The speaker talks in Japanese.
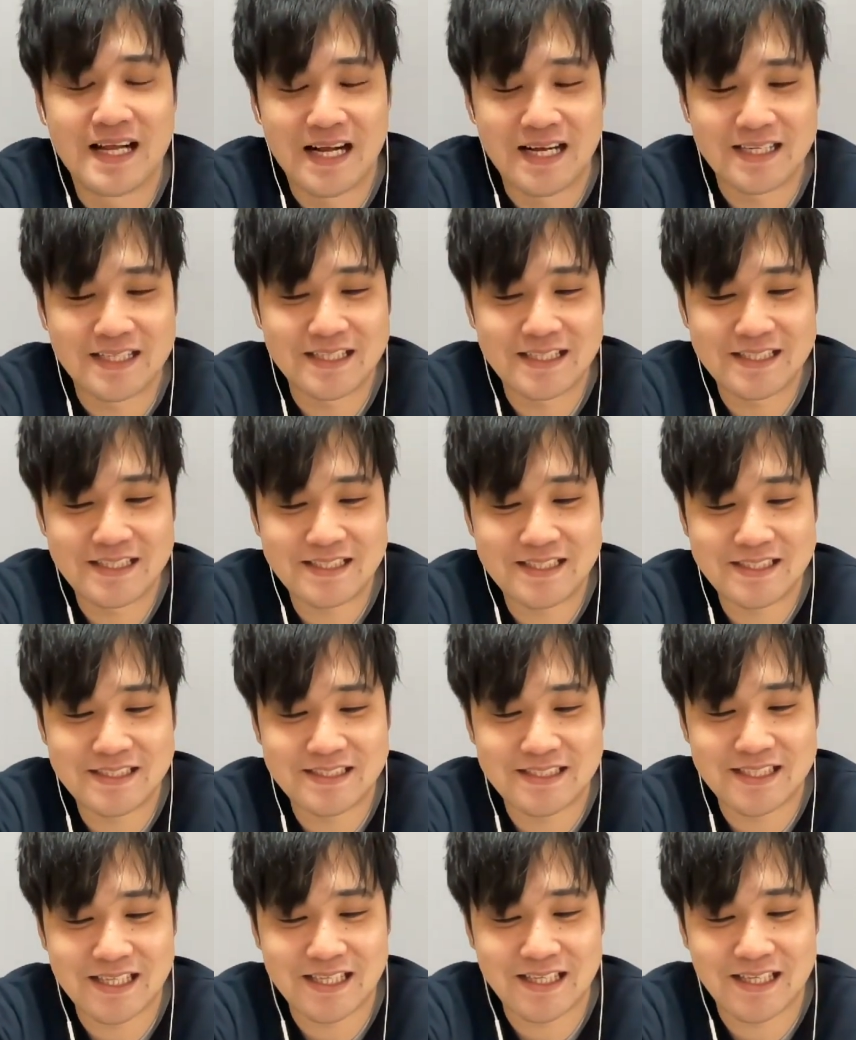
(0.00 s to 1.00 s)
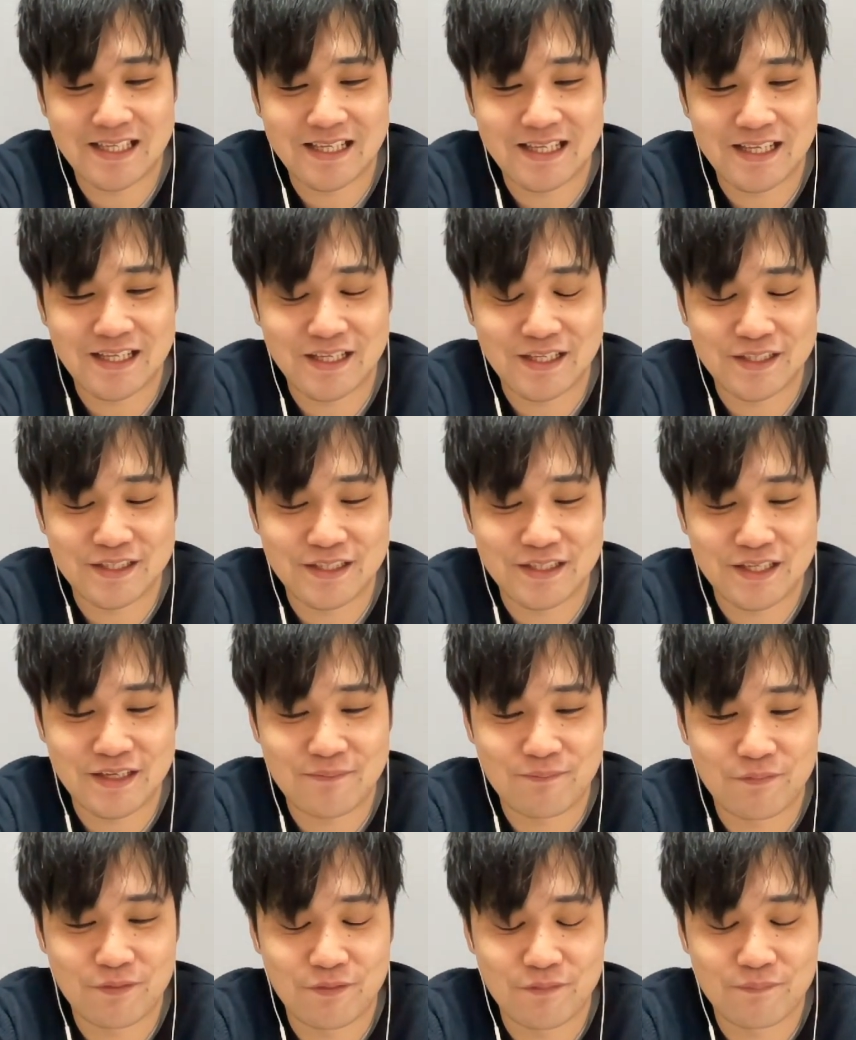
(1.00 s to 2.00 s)
リーザか。いや、
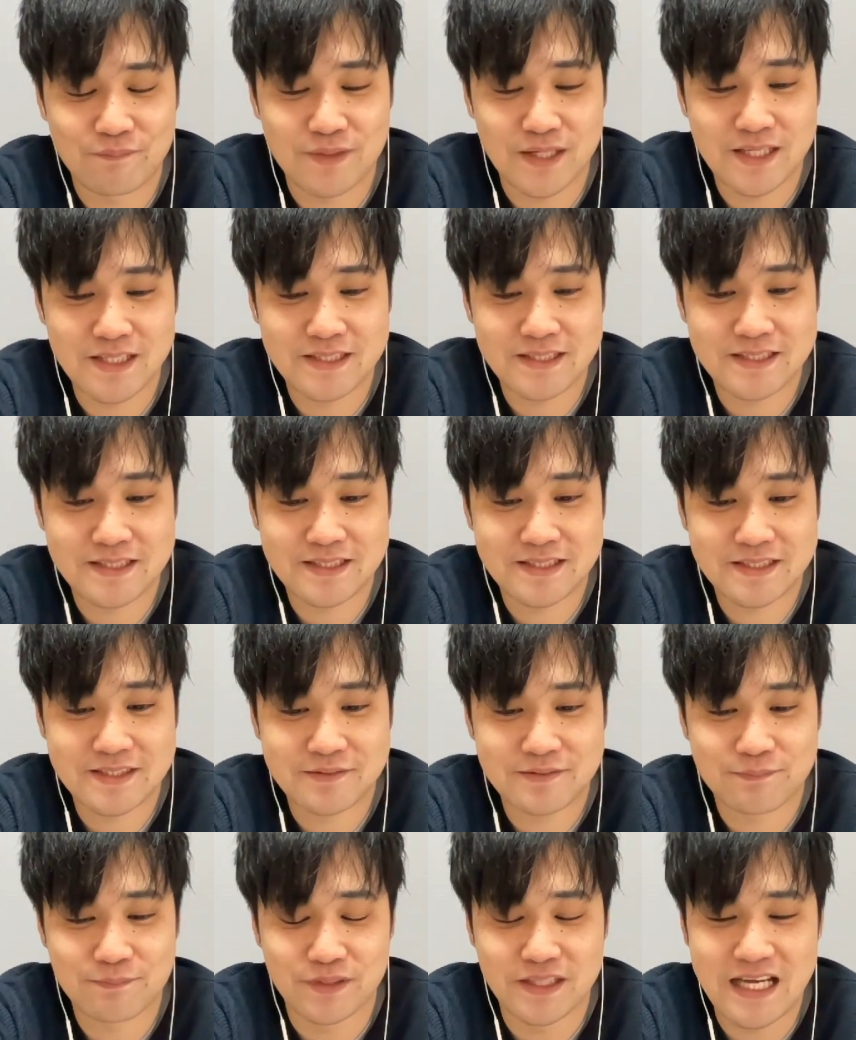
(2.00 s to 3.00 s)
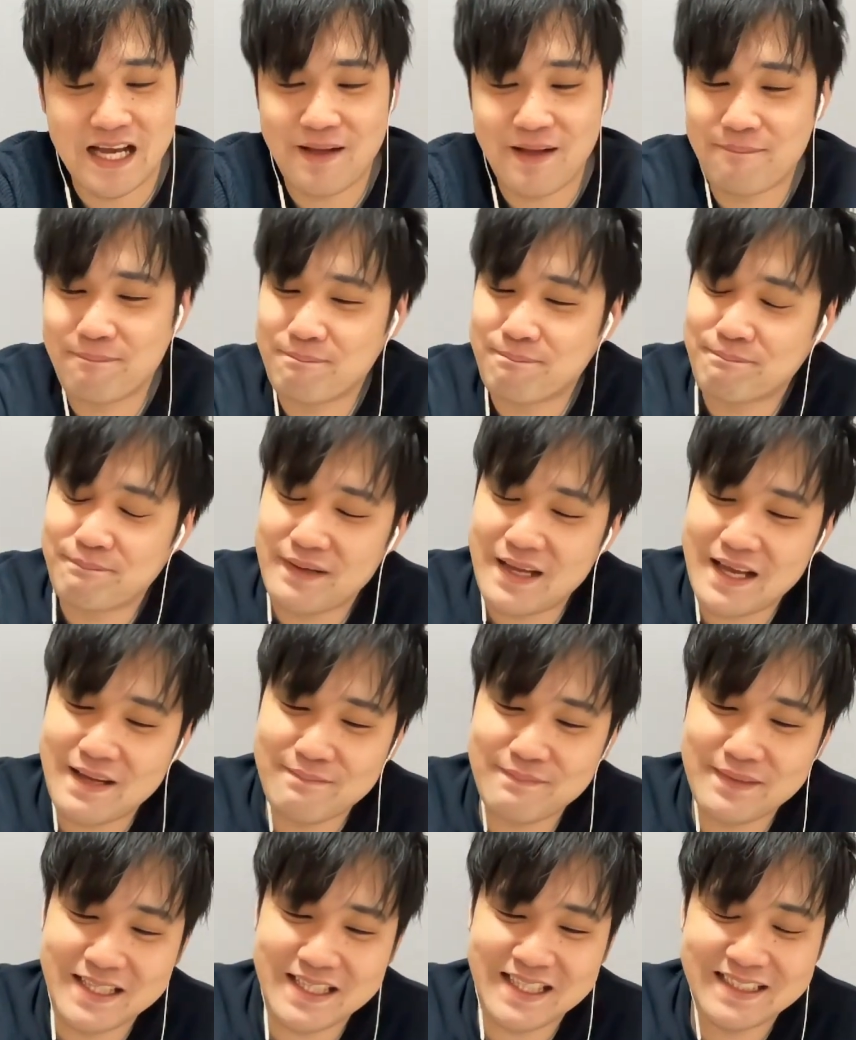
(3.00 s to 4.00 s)
もうめっちゃ、もうやっぱ
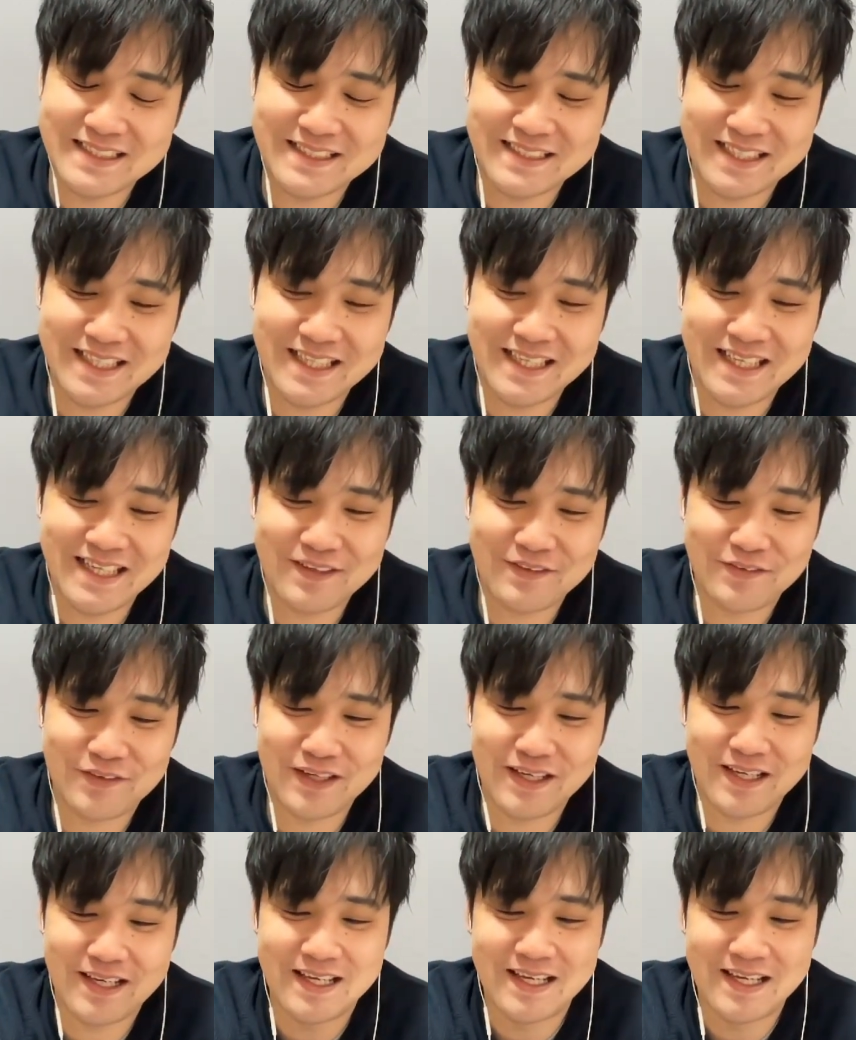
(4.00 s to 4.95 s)
みがちやな、これ。